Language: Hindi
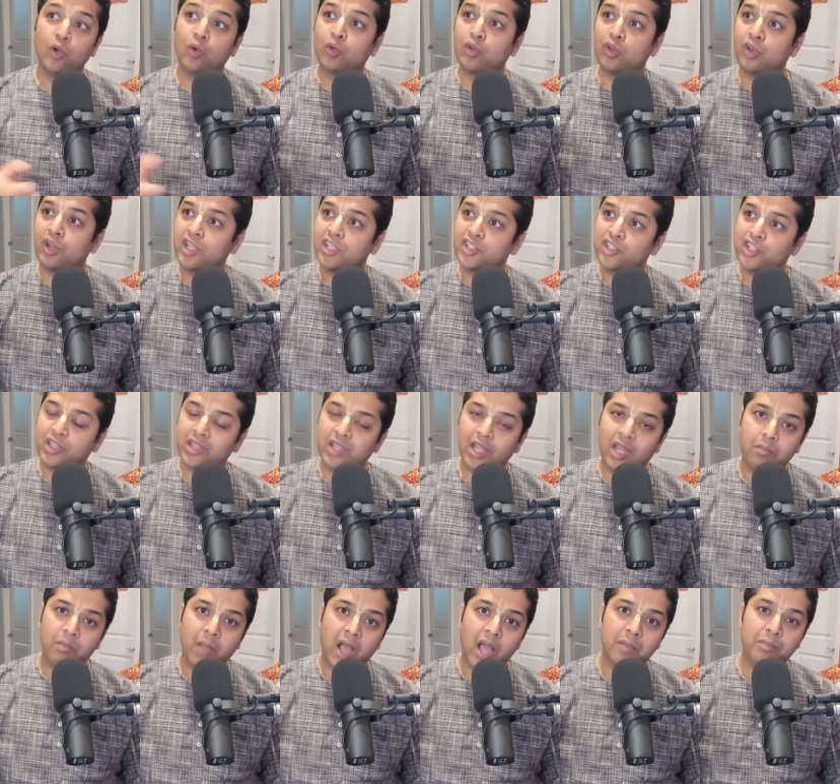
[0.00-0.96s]
उन्होंने
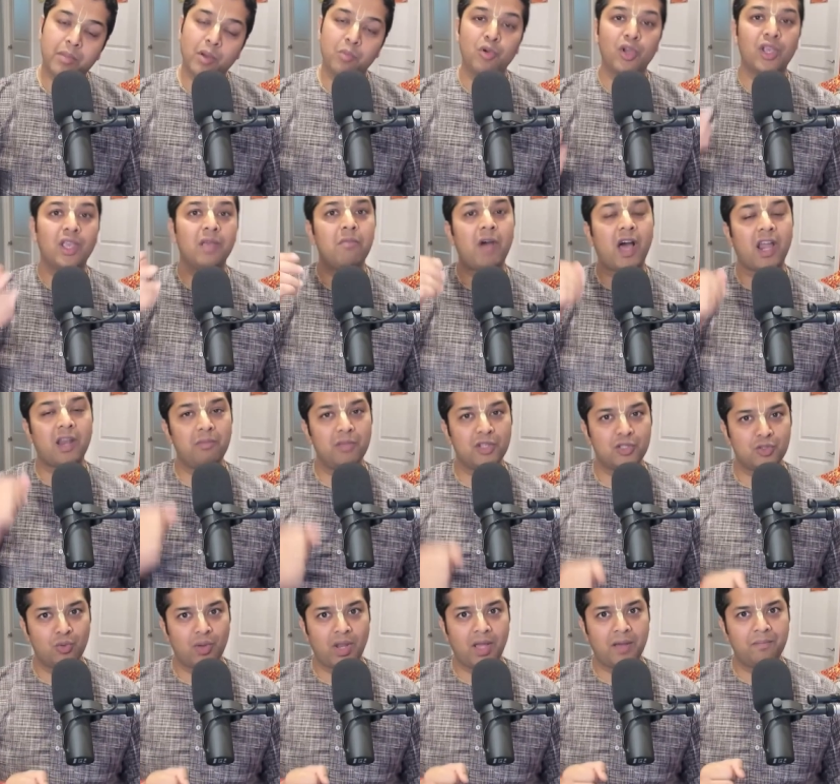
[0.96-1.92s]
चैतन्य महाप्रभु के बारे में
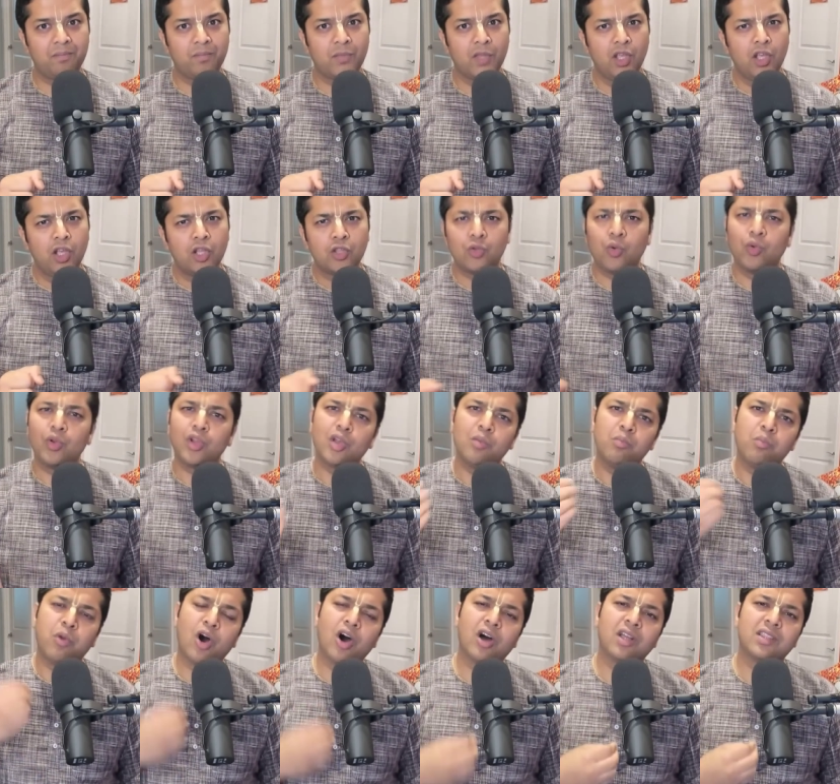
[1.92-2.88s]
सुना तो उनको
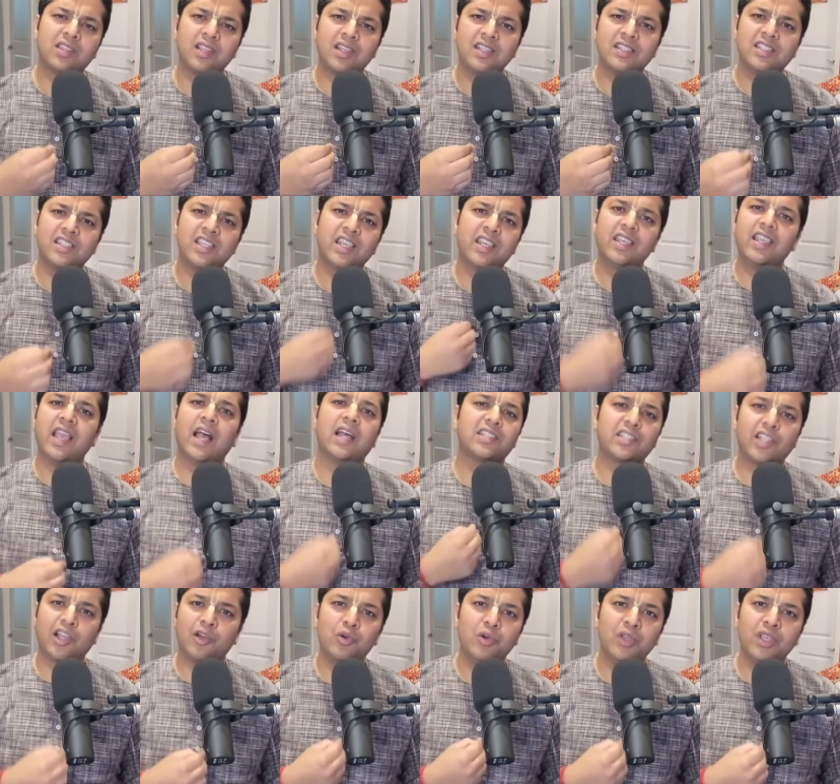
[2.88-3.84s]
बहुत
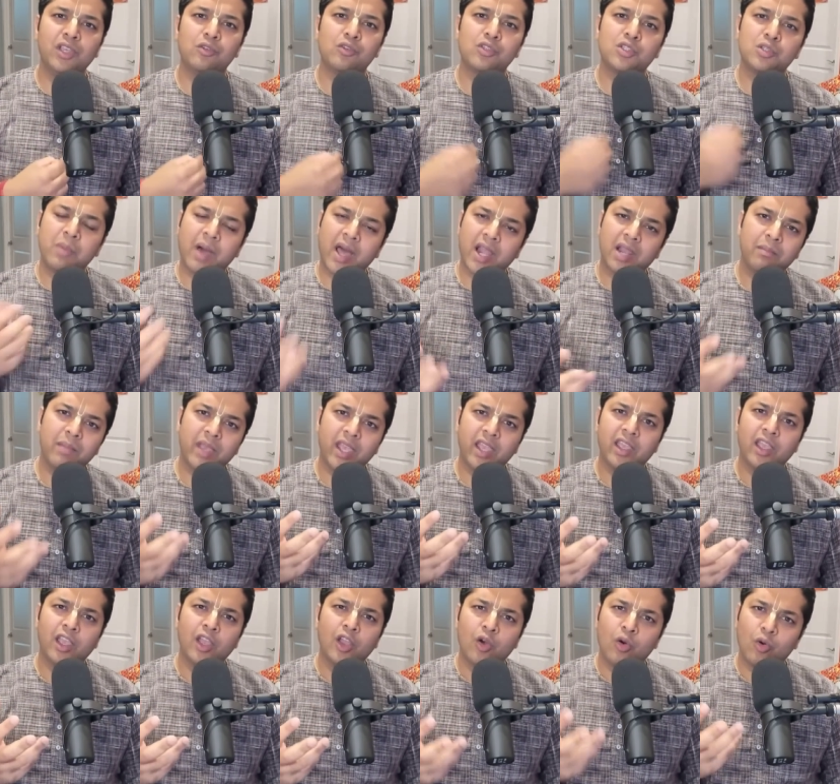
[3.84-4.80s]
जिज्ञासा हुई उस बारे में
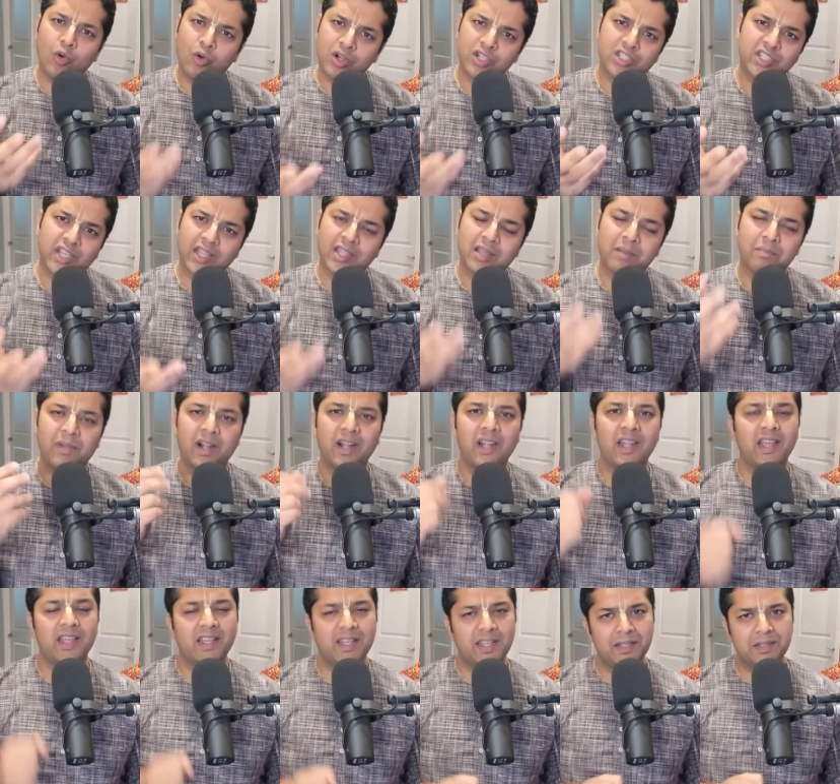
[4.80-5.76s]
और ज़्यादा
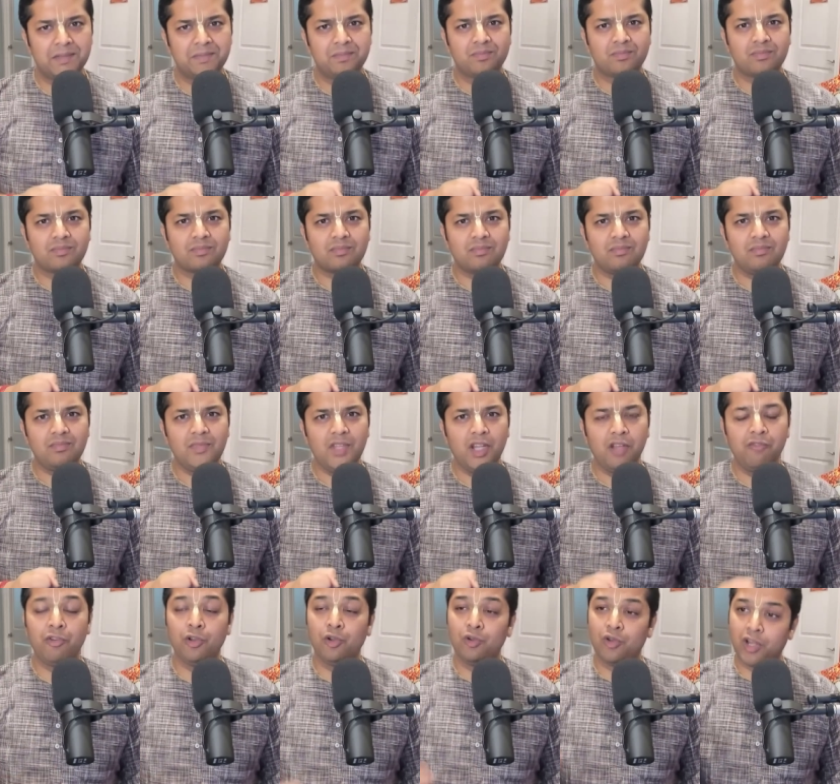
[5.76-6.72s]
पढ़ने की
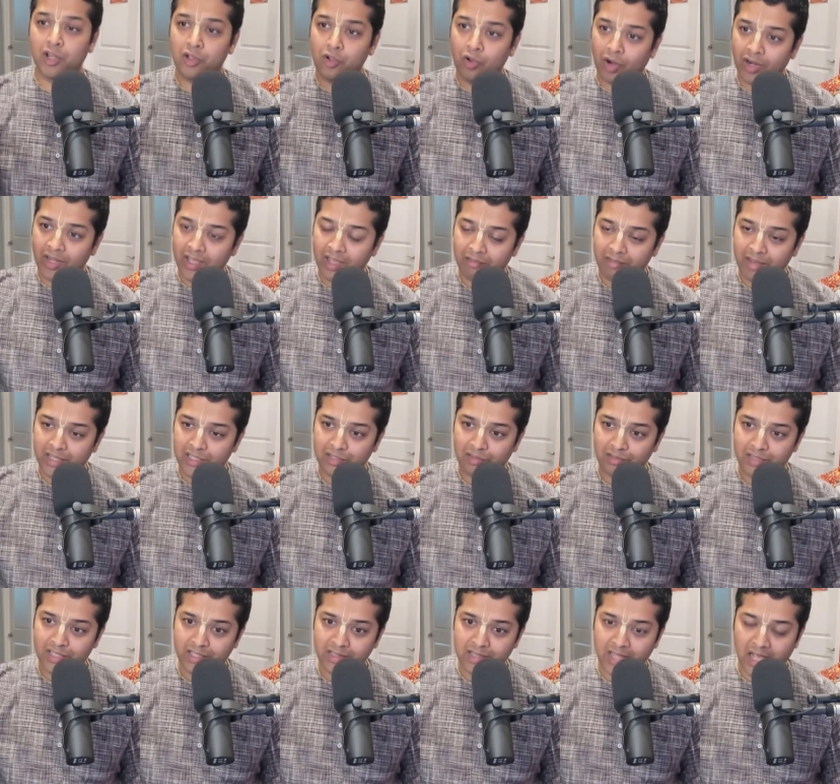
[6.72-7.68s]
फिर उन्होंने गौड़िया वैष्णव
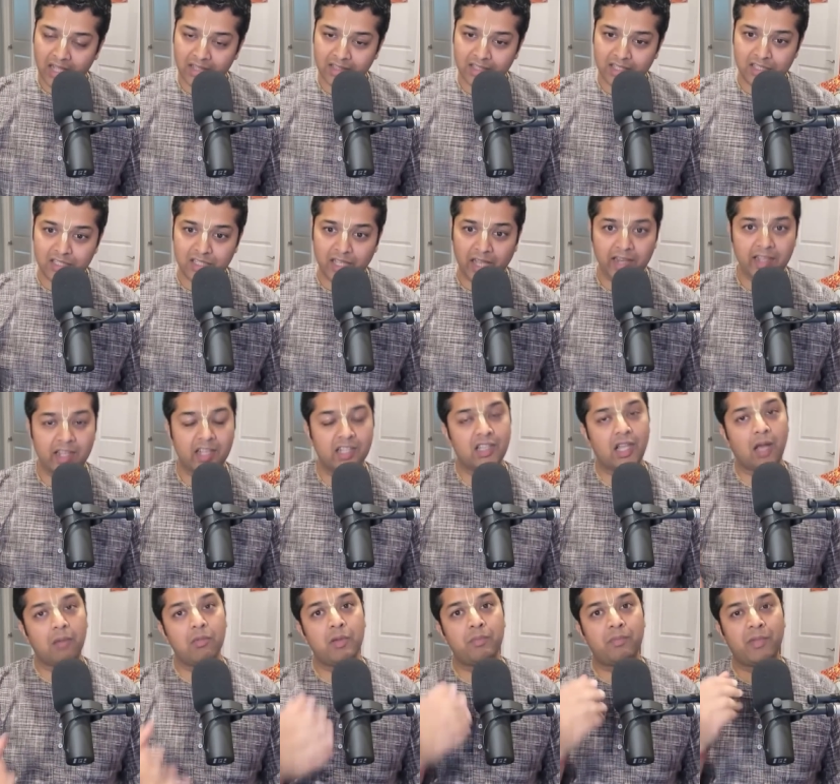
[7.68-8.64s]
सिद्धांत की सारी
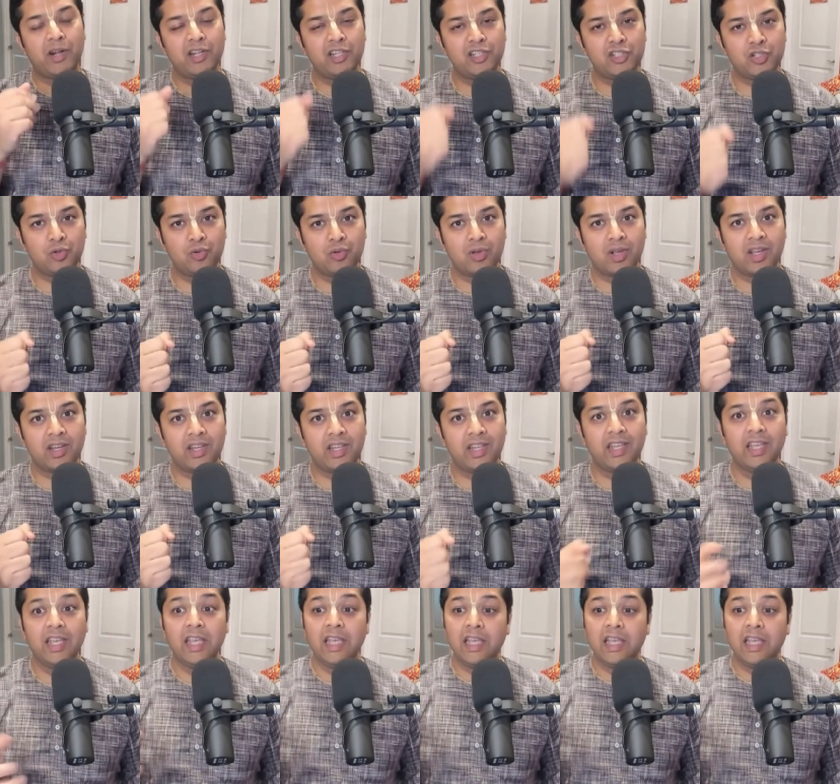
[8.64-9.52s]
किताबें पढ़नी शुरू करी